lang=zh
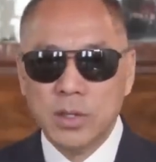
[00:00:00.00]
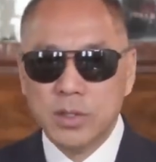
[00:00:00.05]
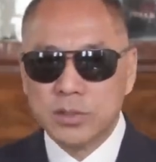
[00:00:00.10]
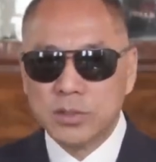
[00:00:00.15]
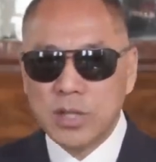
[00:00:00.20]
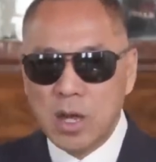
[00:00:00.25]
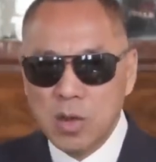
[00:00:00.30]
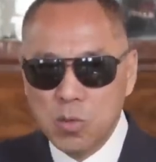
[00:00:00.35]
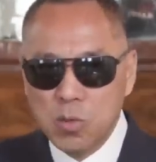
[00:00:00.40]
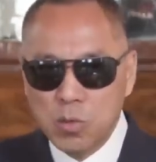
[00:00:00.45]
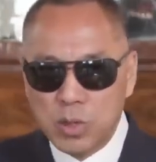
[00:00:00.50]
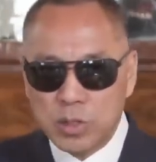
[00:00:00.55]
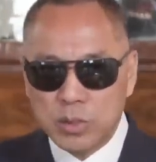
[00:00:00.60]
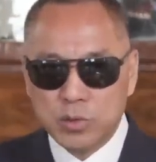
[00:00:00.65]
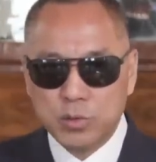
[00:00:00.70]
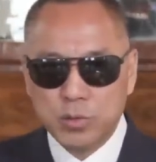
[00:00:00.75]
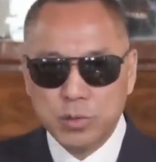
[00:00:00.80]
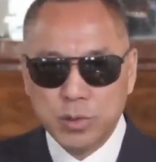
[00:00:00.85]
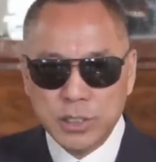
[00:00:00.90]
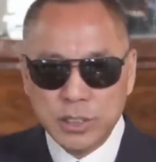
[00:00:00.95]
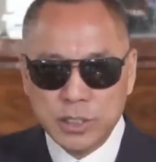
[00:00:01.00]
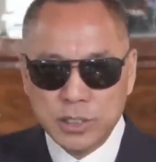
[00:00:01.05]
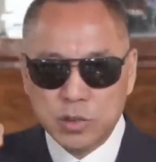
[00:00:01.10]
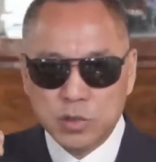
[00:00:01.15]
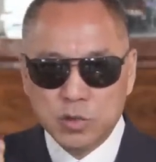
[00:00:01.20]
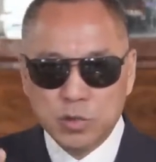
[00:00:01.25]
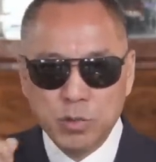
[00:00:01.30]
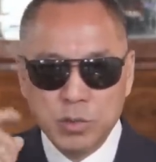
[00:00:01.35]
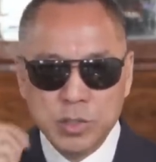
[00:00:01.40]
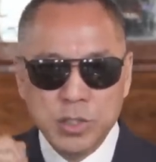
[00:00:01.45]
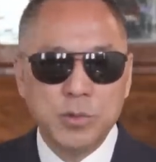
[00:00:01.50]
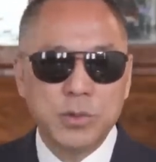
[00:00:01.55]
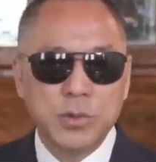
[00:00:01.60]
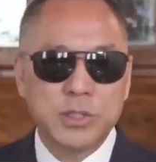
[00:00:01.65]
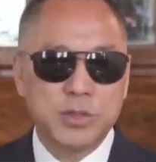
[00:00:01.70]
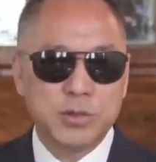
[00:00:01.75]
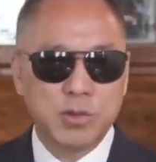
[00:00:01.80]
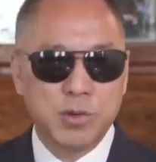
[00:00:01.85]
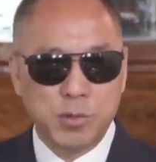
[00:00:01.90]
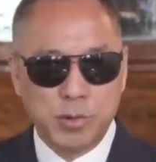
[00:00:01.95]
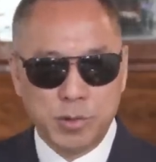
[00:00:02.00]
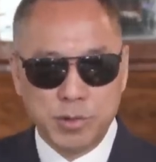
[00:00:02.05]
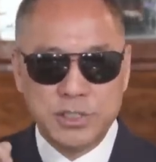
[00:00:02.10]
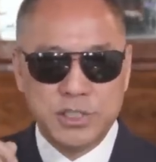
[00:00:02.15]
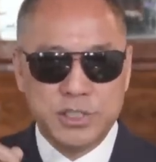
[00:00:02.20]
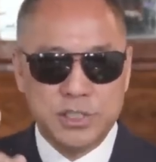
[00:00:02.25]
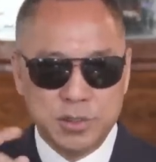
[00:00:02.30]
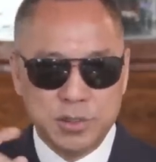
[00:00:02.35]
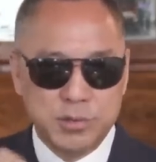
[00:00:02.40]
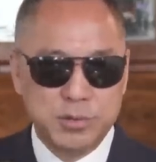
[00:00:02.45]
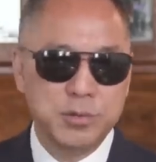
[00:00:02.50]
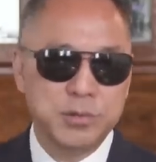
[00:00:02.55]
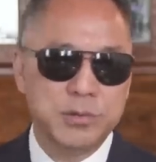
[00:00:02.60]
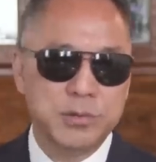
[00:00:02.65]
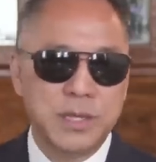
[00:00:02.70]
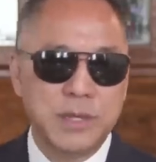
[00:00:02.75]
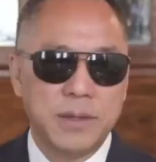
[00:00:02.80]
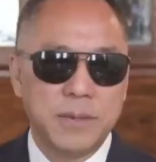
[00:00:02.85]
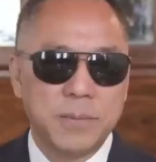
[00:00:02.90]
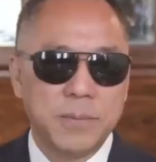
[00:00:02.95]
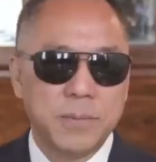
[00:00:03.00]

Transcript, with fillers: 当我觉得你中意我的时候，我会继续用你。